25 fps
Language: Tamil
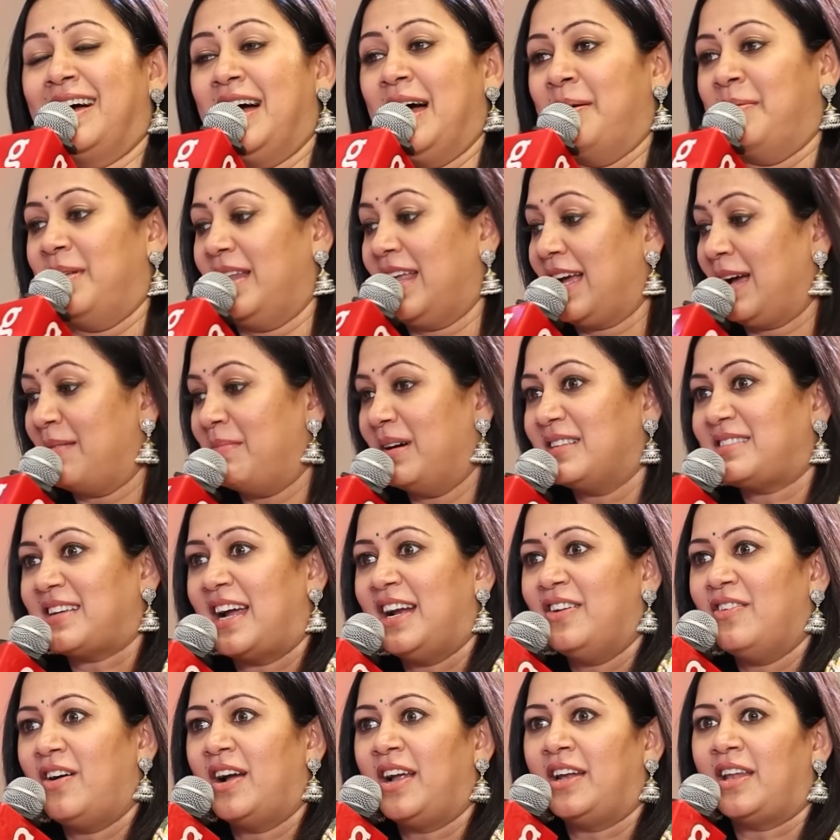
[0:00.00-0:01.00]
அப்படின்னு எங்கள் அம்மா
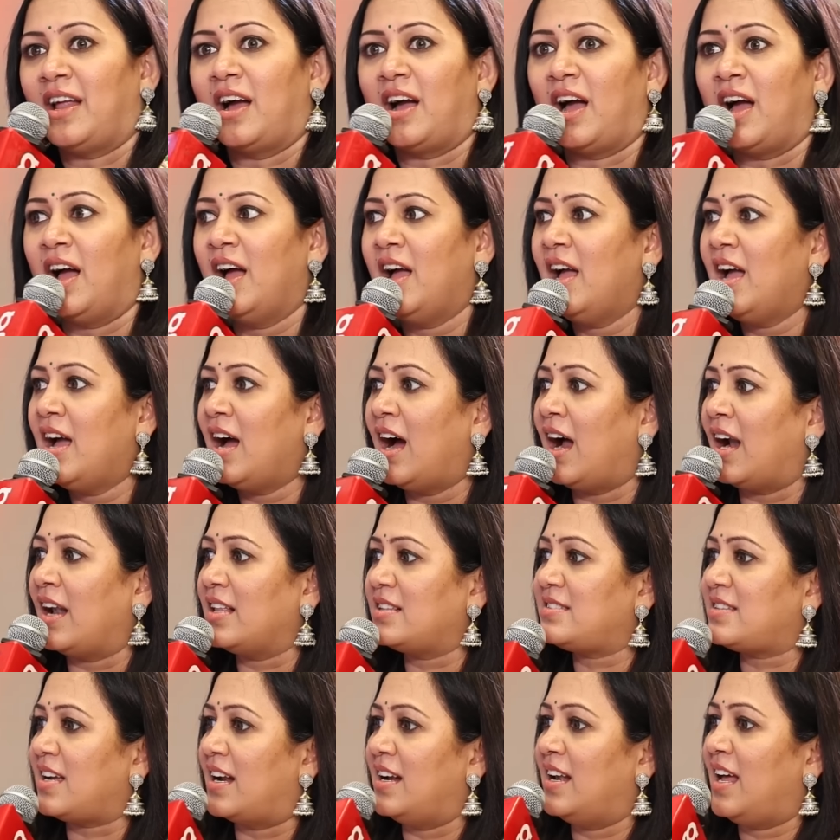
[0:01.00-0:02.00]
சைடு வாங்கிட்டாங்க
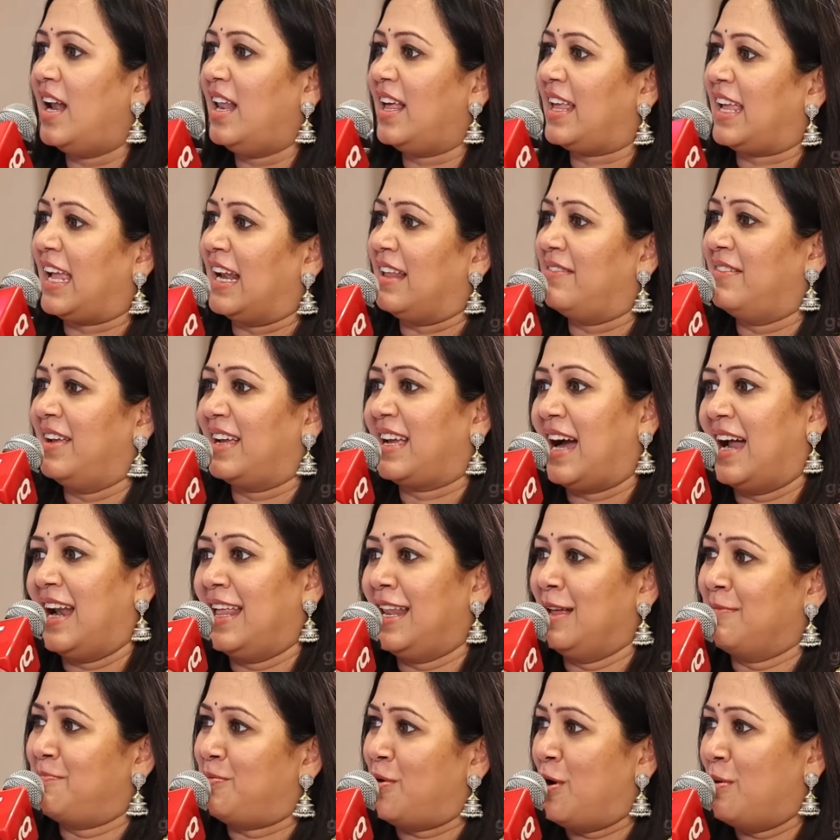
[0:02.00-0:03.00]
ஆனால் சண்டால கிளவி
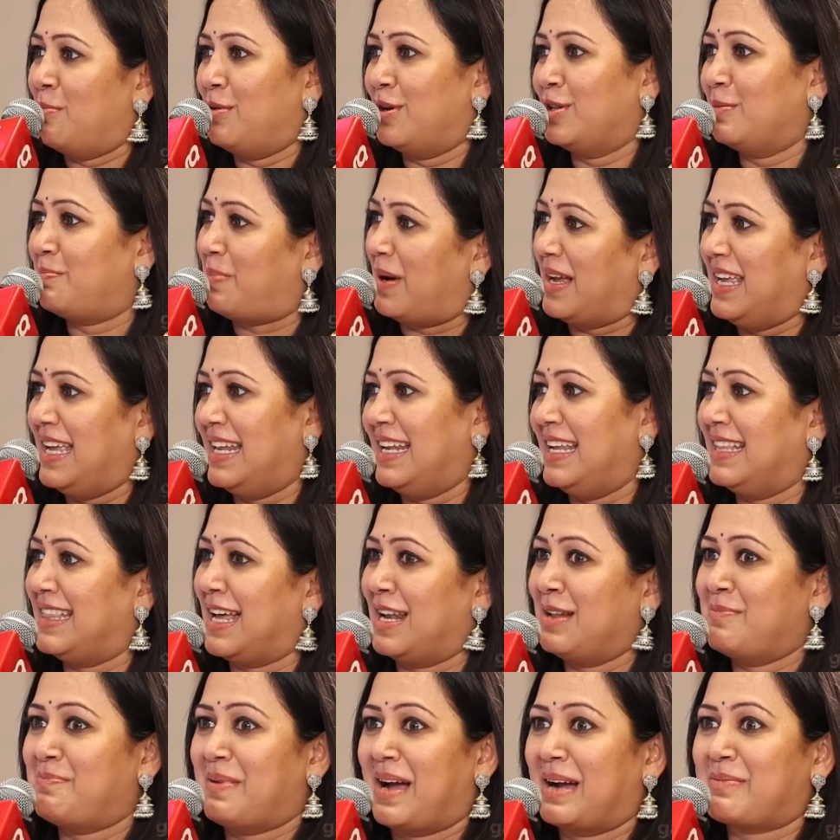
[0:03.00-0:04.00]
காலையில் போகும்போது பையன் நீ
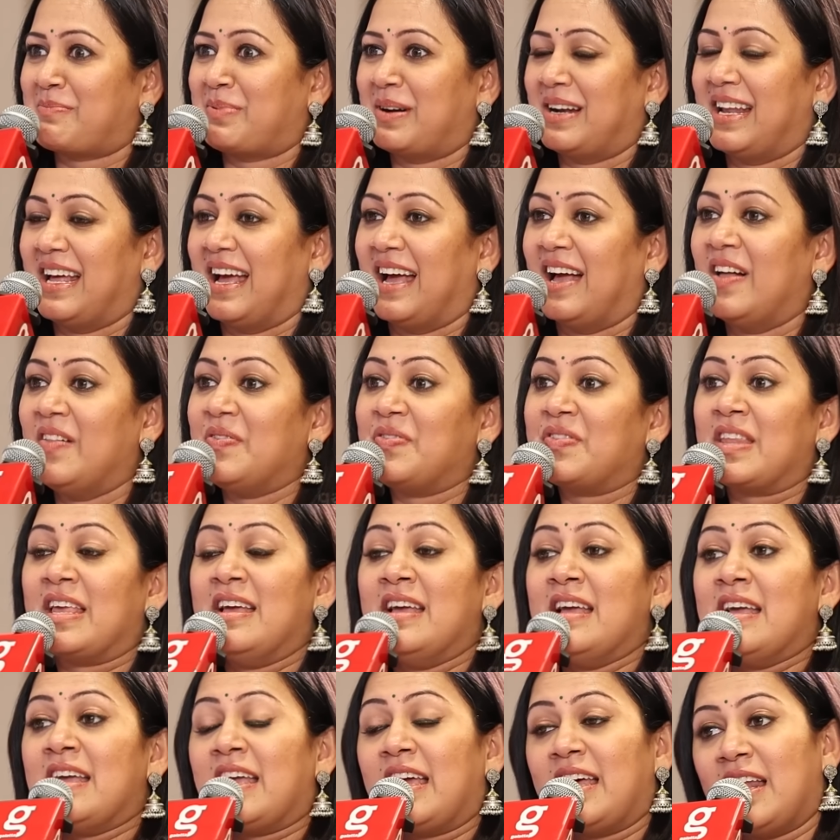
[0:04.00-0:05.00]
தான் பேக் பண்ண
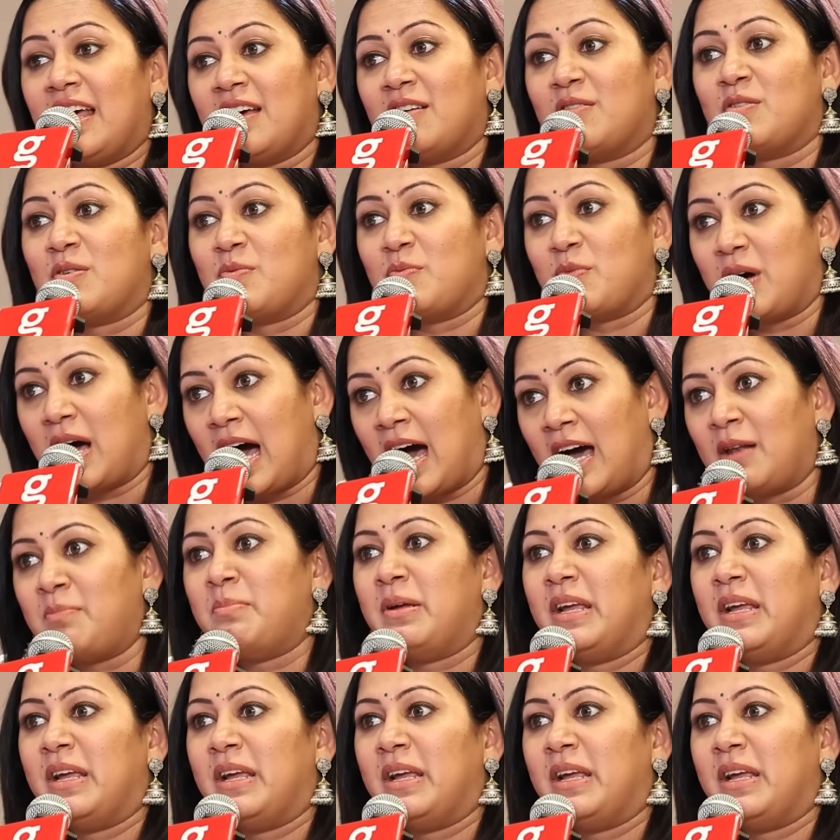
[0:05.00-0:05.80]
ஏன்னா ஆர்